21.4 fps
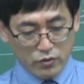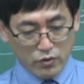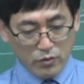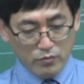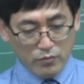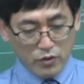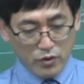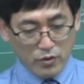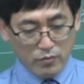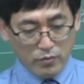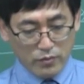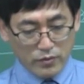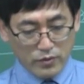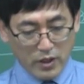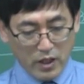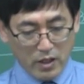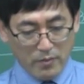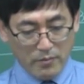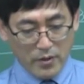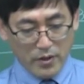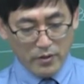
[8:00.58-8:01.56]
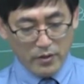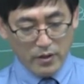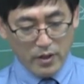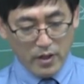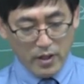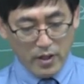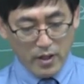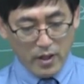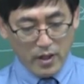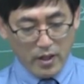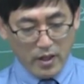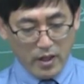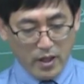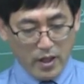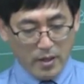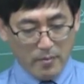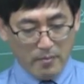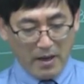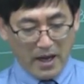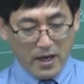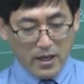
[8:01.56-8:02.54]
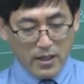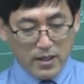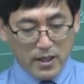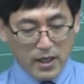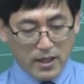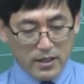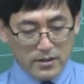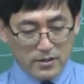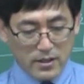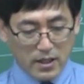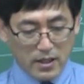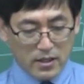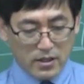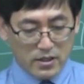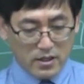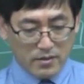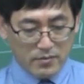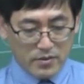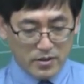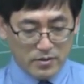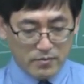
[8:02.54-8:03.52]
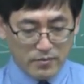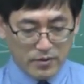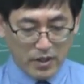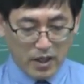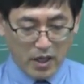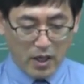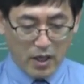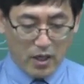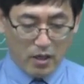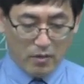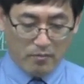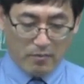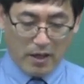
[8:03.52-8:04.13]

좀 더 본다 하면 예, 망간산이 재밌습니다.